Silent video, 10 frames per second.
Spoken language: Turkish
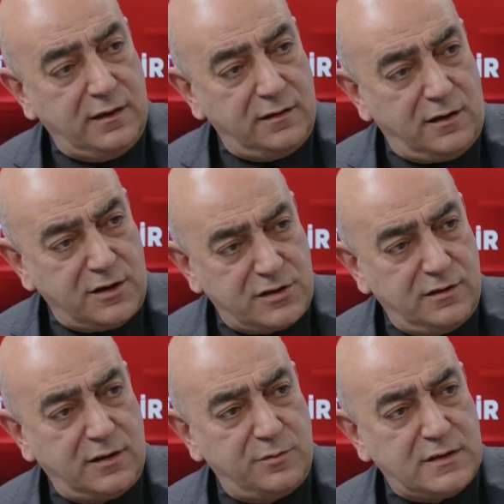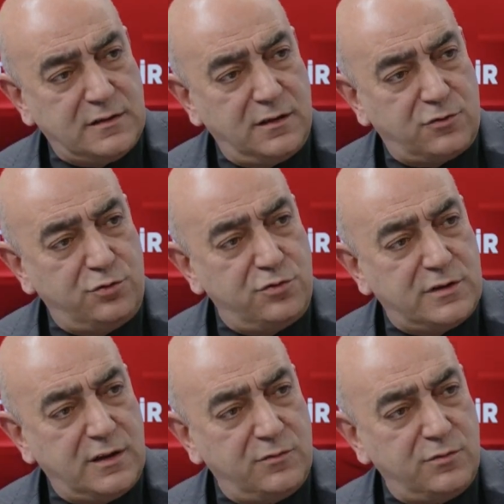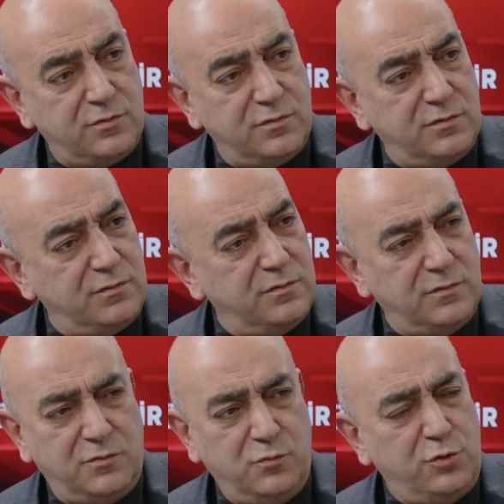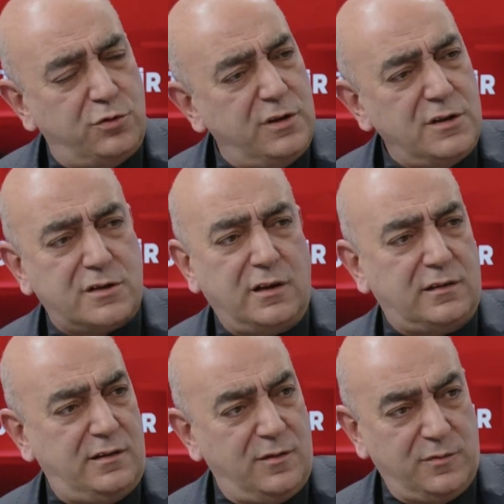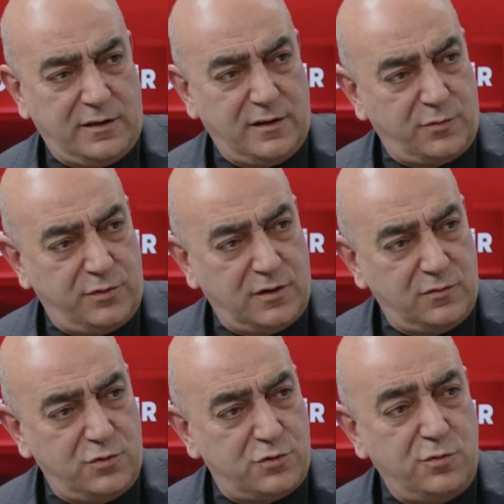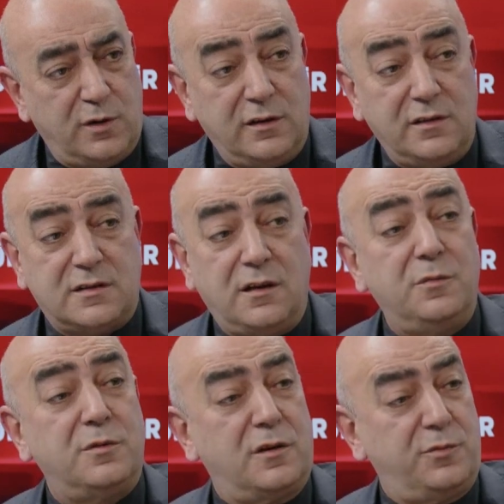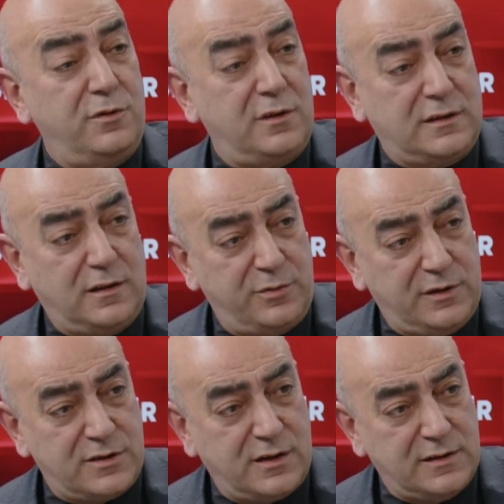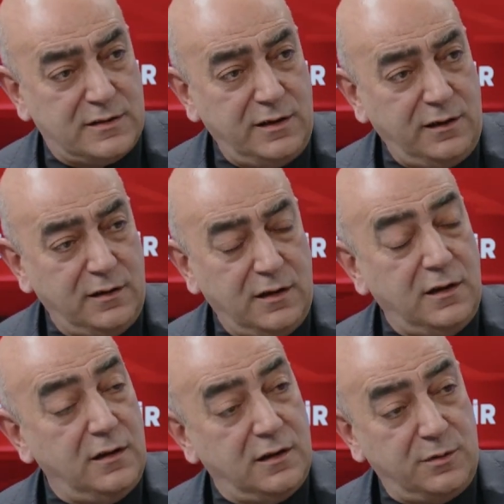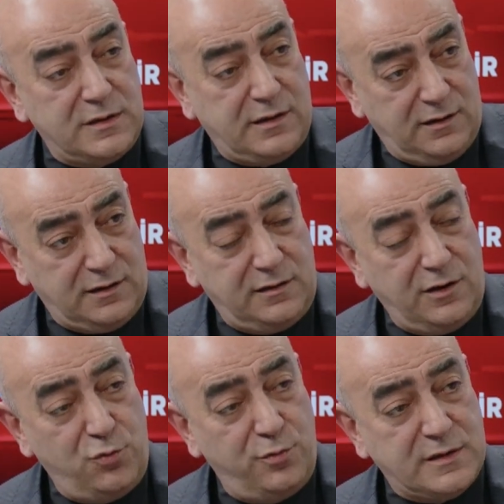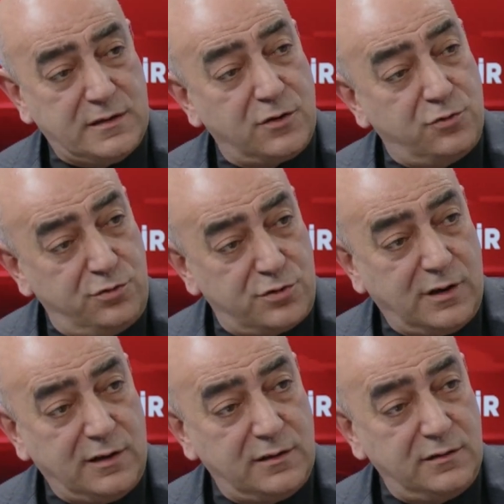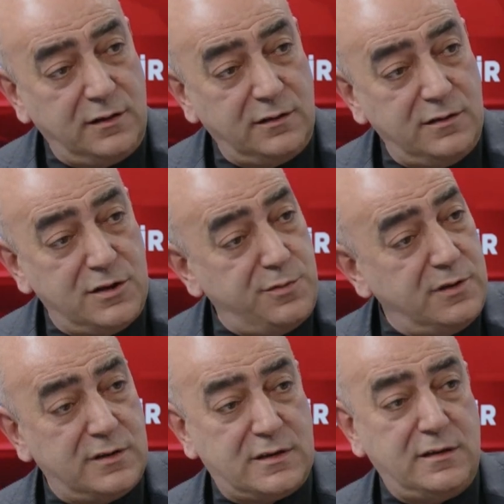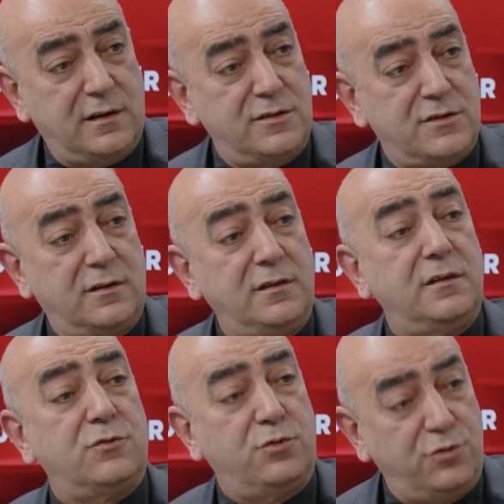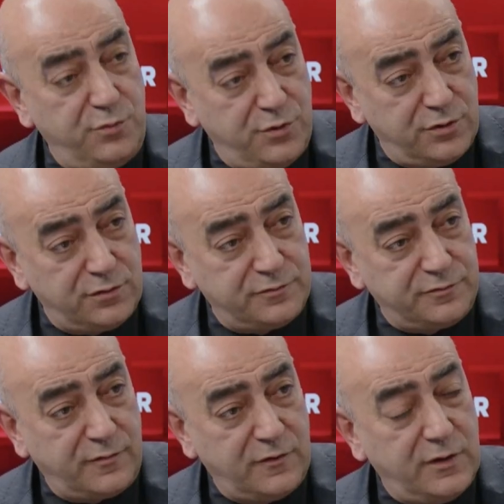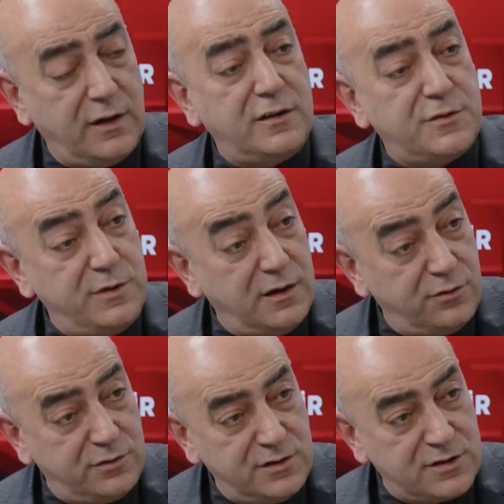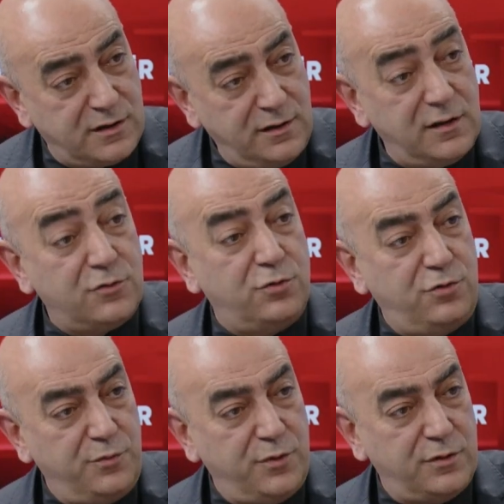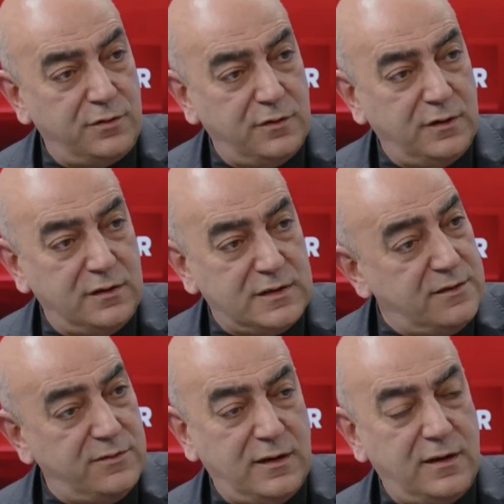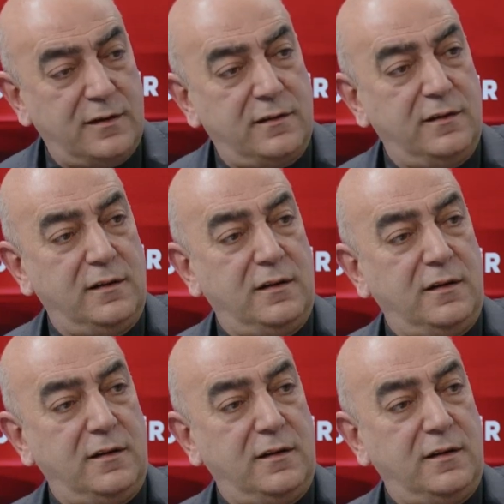gelen Haçlılar mesela Kudüs'te müthiş katliamlar yapıyorlar. Müslümanları sağ bırakmıyorlar tabiri caizse. Evet. Ama Selahattin Eyyubi mesela Kudüs aldığında hiçbir Hristiyanın canına da dokunmuyor. Evet. Veya hiçbir Yahudinin canına da dokunmuyor sivillere.